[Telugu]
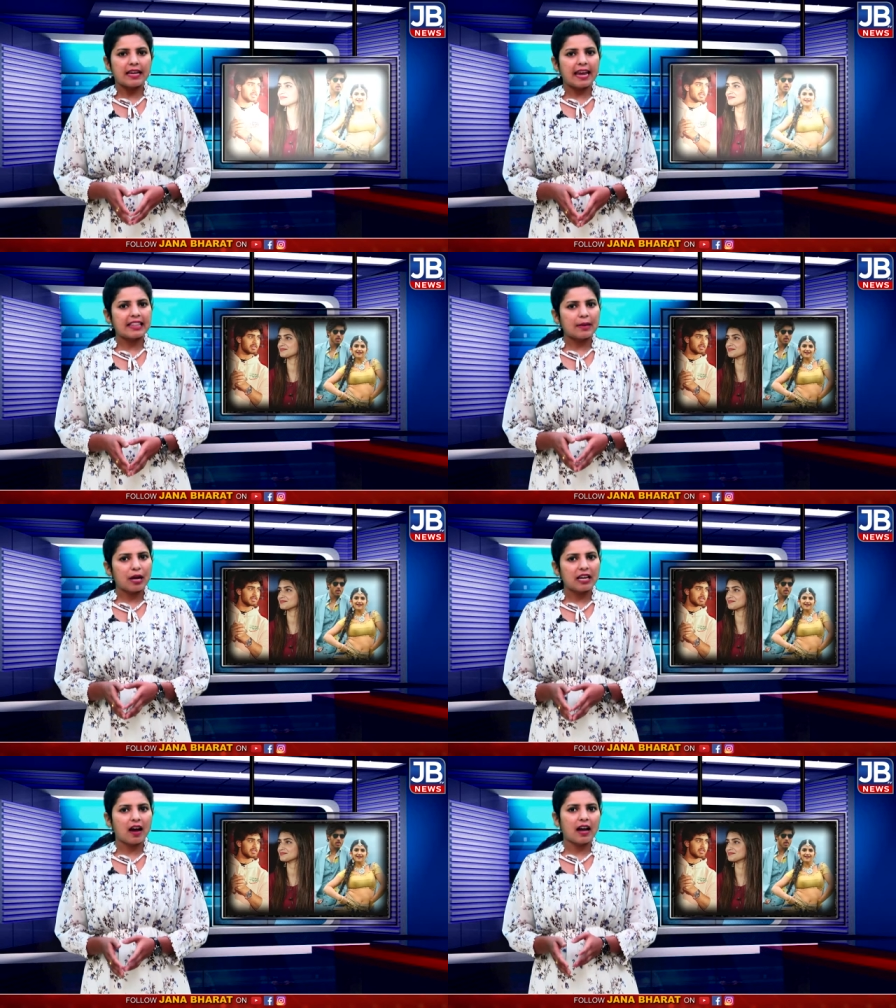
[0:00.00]

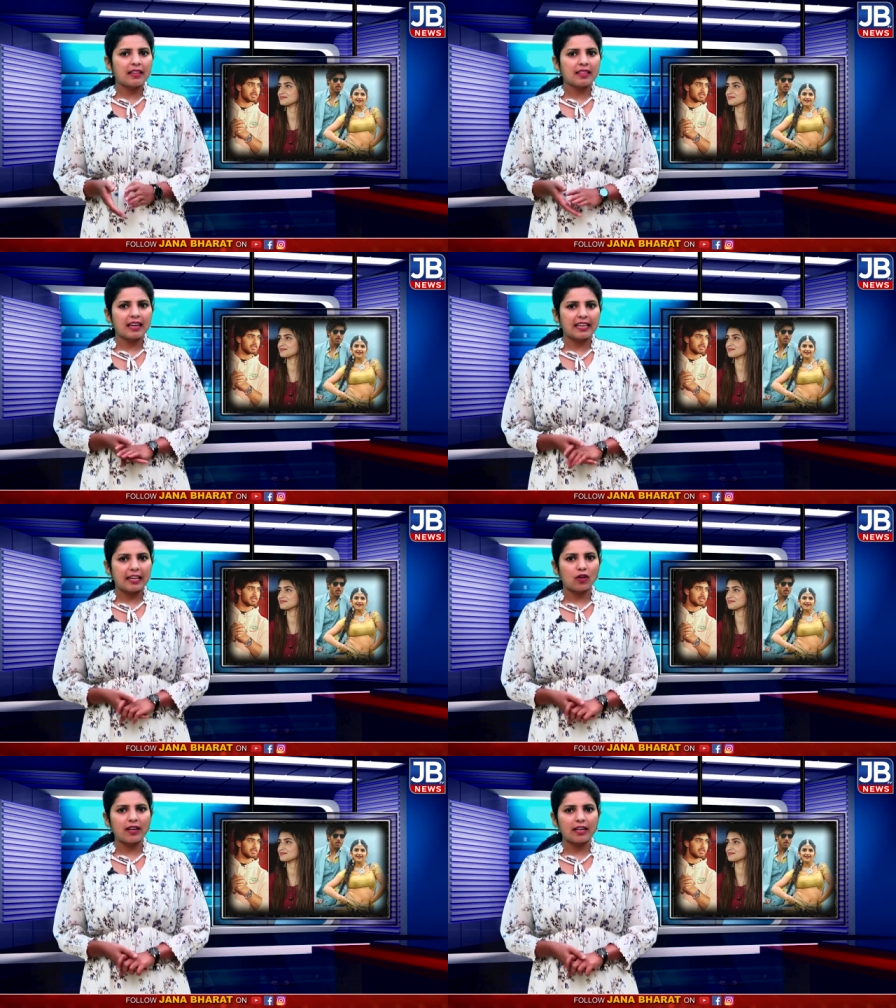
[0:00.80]
ఏదేమైనా ఇతర
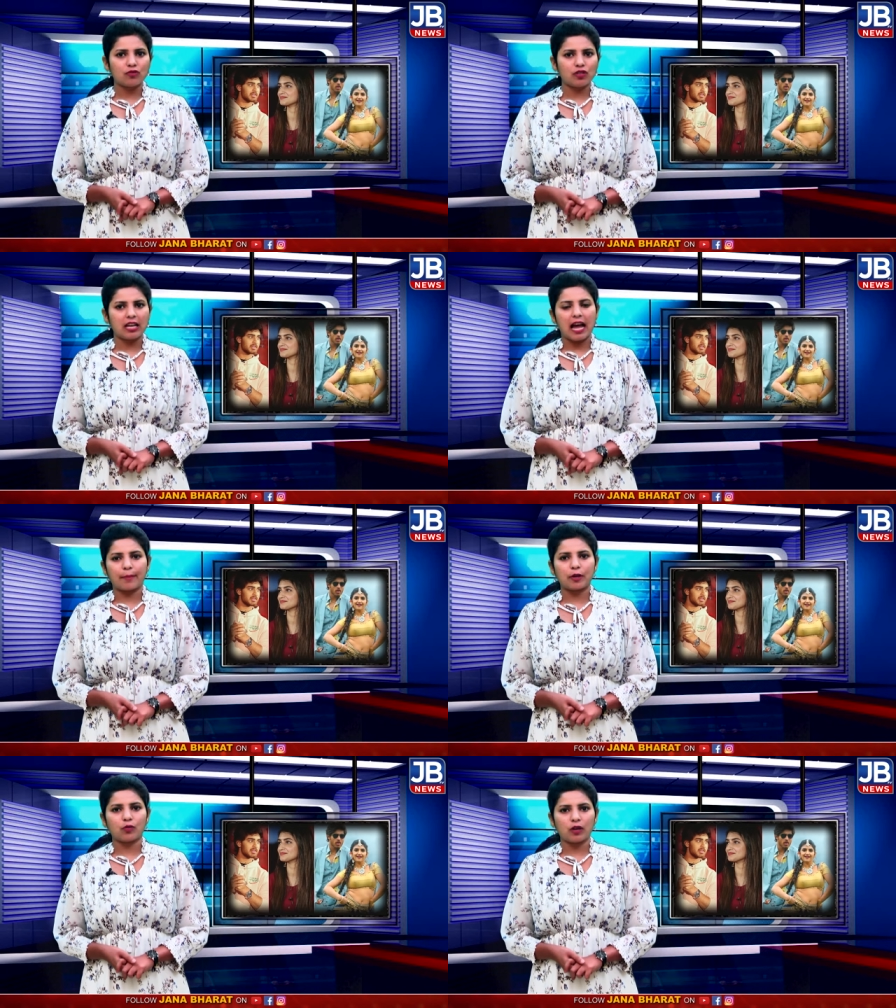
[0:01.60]
హీరోయిన్ల నుంచి
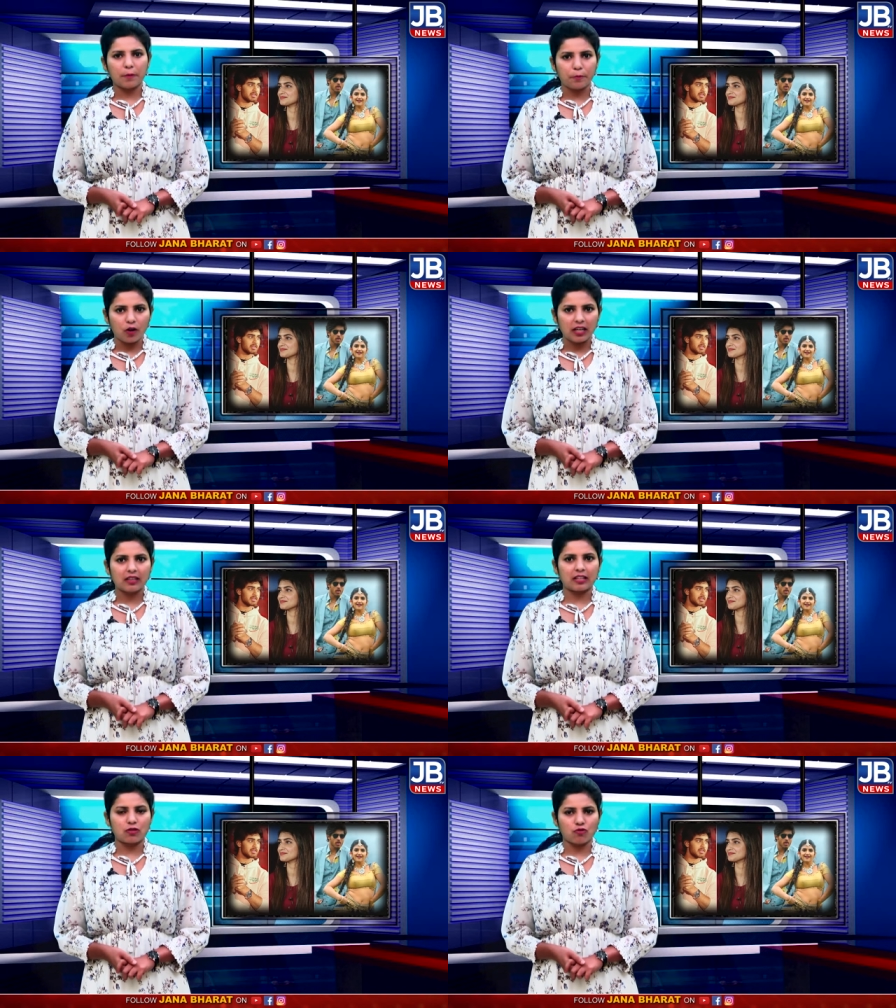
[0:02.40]
ఆమెకు ఉన్న
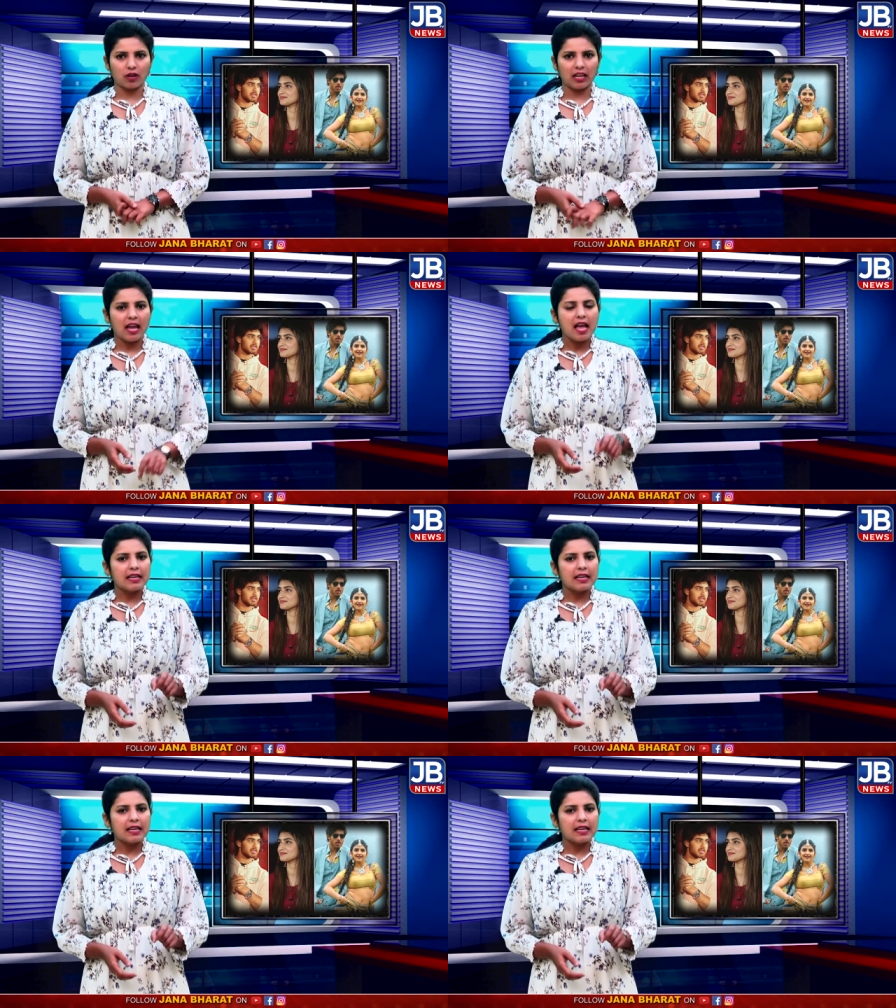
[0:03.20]
పోటీని తట్టుకొని